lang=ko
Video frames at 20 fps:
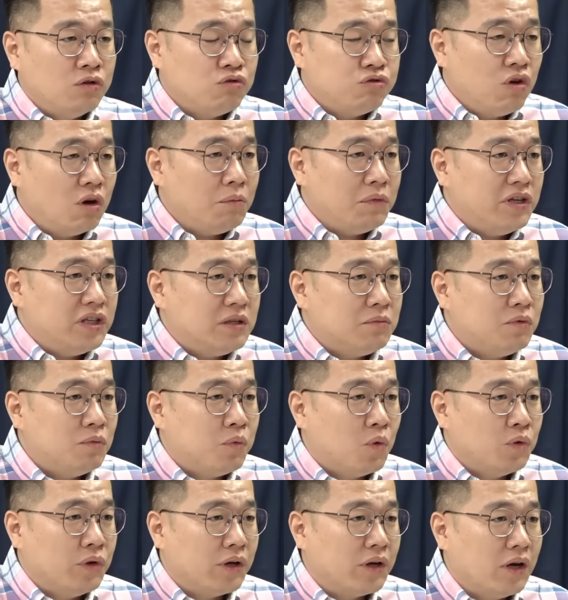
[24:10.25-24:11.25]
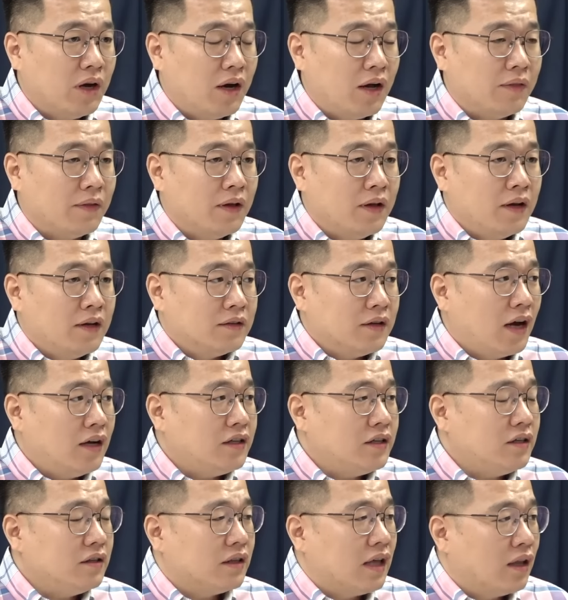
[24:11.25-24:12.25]
수석 민심을 보니까
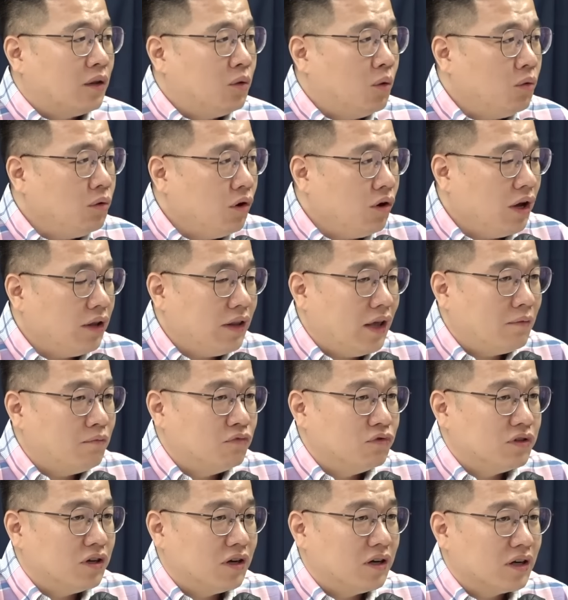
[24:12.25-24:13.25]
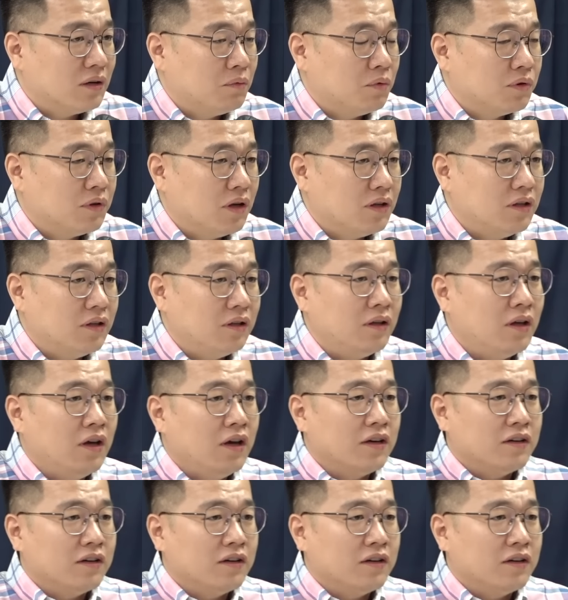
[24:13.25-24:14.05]
사실은 대통령에 대한 문제라기보다는